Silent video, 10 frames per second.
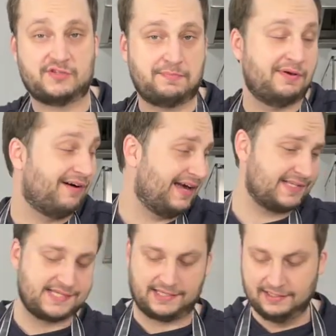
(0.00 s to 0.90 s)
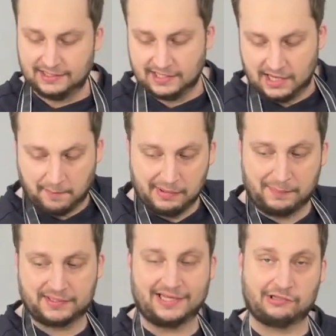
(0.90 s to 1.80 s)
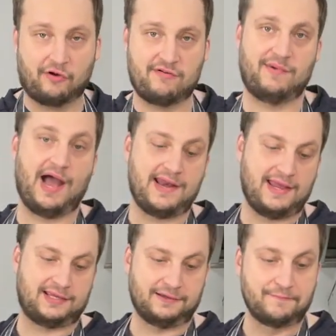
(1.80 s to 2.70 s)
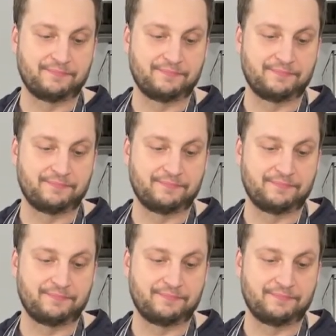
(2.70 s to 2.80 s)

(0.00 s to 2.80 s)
взбивается, мы подготовим орехи.